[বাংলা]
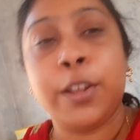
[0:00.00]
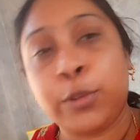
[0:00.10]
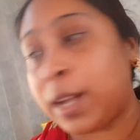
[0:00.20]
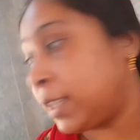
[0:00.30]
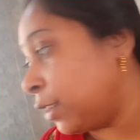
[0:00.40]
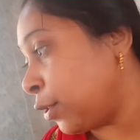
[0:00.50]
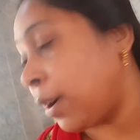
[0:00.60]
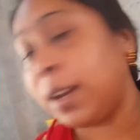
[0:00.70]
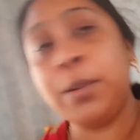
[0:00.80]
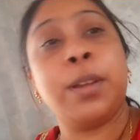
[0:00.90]
তো আজকে
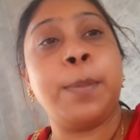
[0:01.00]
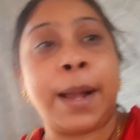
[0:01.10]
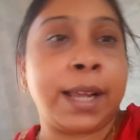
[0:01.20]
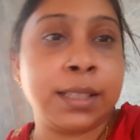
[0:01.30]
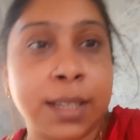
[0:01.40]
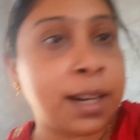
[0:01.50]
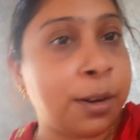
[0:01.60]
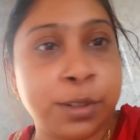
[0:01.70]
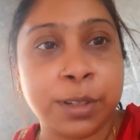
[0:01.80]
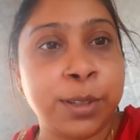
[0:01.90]
সকালে ওকে ভাত ডাল
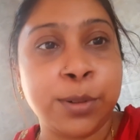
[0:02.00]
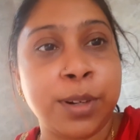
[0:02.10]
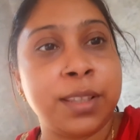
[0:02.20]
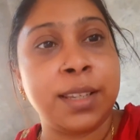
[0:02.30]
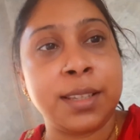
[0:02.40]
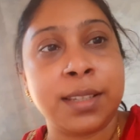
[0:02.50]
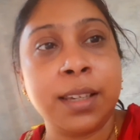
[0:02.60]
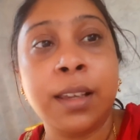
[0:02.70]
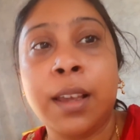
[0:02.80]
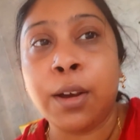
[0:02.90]
আলু সিদ্ধ করে দিয়েছি
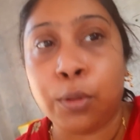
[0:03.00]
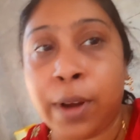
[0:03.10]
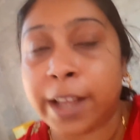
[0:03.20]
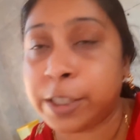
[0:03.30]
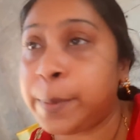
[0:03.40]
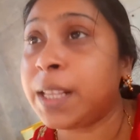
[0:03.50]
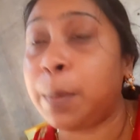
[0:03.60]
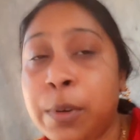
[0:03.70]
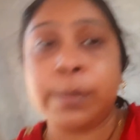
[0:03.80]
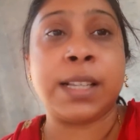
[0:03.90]
ও আসবে
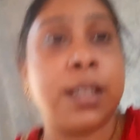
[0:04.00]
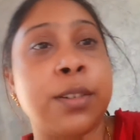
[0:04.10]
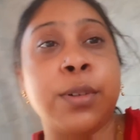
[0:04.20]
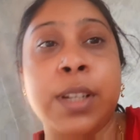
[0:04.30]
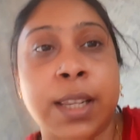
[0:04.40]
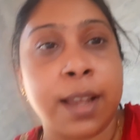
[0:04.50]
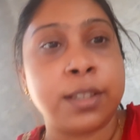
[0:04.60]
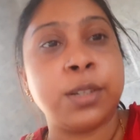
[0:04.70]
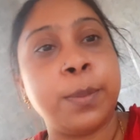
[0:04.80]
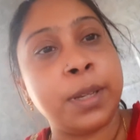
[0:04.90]
তারপর বাজার করে নিয়ে
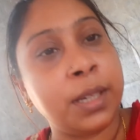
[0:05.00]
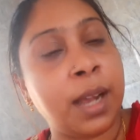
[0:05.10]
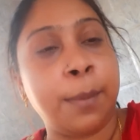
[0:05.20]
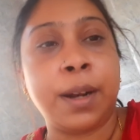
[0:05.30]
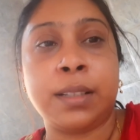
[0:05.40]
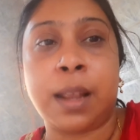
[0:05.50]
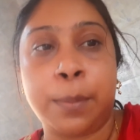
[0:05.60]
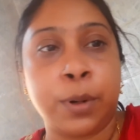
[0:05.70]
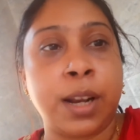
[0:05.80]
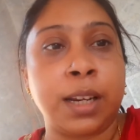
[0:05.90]
আসবে আবার
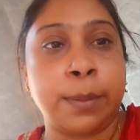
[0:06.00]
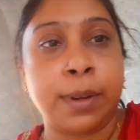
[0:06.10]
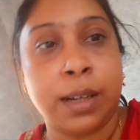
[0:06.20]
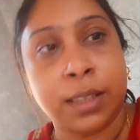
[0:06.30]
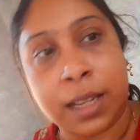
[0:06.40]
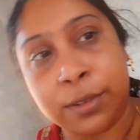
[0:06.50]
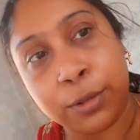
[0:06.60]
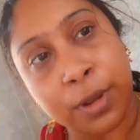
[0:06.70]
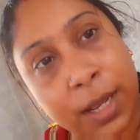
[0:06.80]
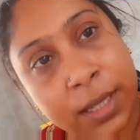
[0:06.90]
তারপর রান্নাবান্না তার
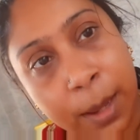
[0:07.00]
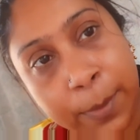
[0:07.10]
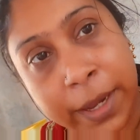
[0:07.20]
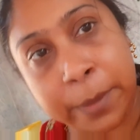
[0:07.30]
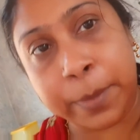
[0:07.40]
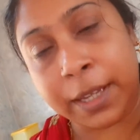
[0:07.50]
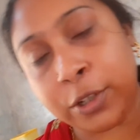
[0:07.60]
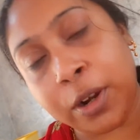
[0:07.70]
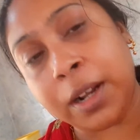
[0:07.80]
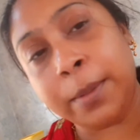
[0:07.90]
জন্য আজ আমি আর মেয়ে
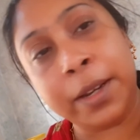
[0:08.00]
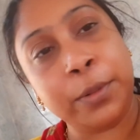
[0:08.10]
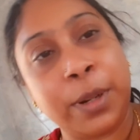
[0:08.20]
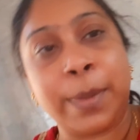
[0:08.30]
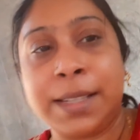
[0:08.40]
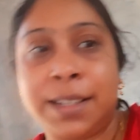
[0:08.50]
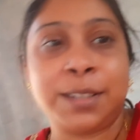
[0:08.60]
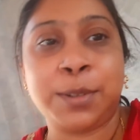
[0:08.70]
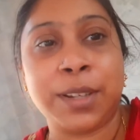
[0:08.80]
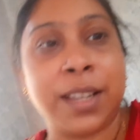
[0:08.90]
সকালবেলা উঠে
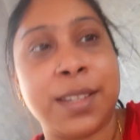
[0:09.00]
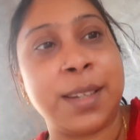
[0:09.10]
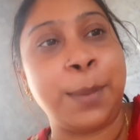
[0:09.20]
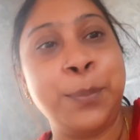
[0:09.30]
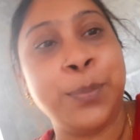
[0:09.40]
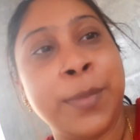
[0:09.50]
বাজারে চলে গেছিলাম